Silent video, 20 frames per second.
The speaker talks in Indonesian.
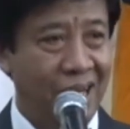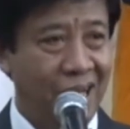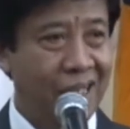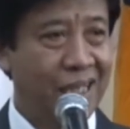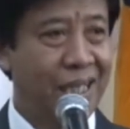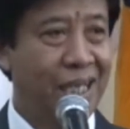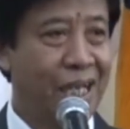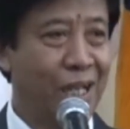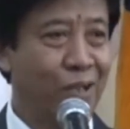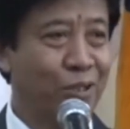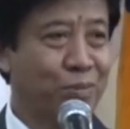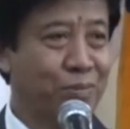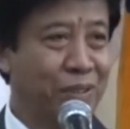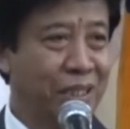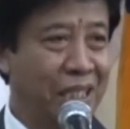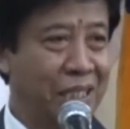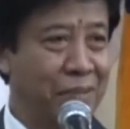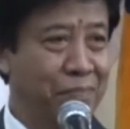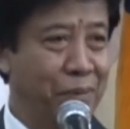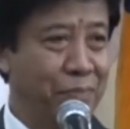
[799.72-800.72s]
Anda harus
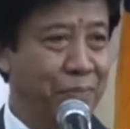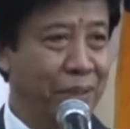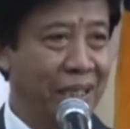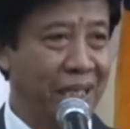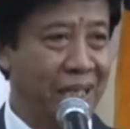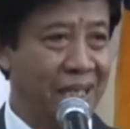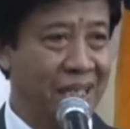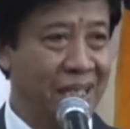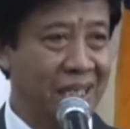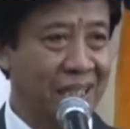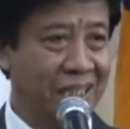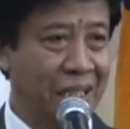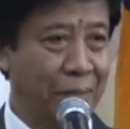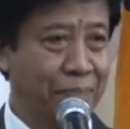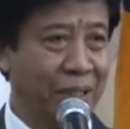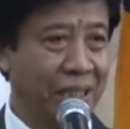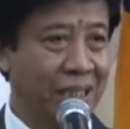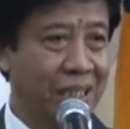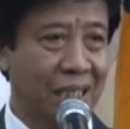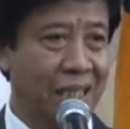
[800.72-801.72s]
menjadi pemenang
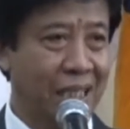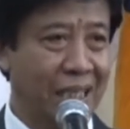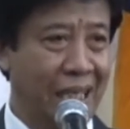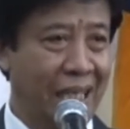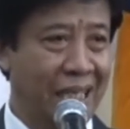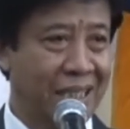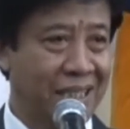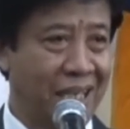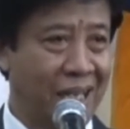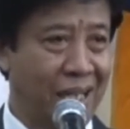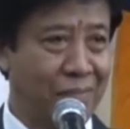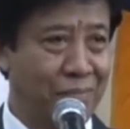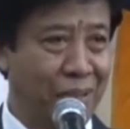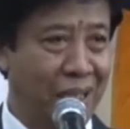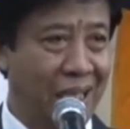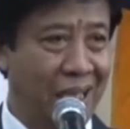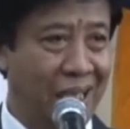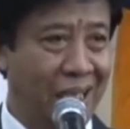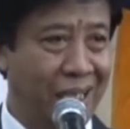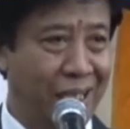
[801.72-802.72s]
tapi tidak dengan cara
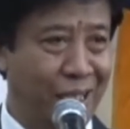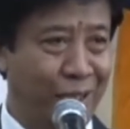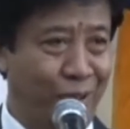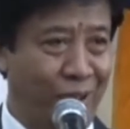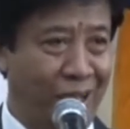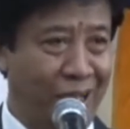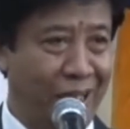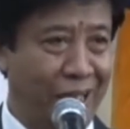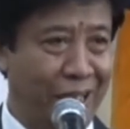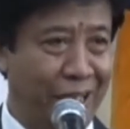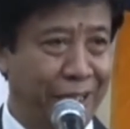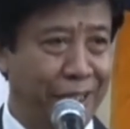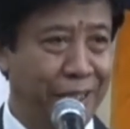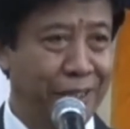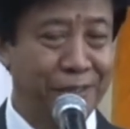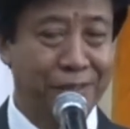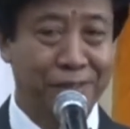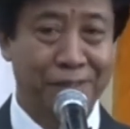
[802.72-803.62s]
mengalahkan orang lain.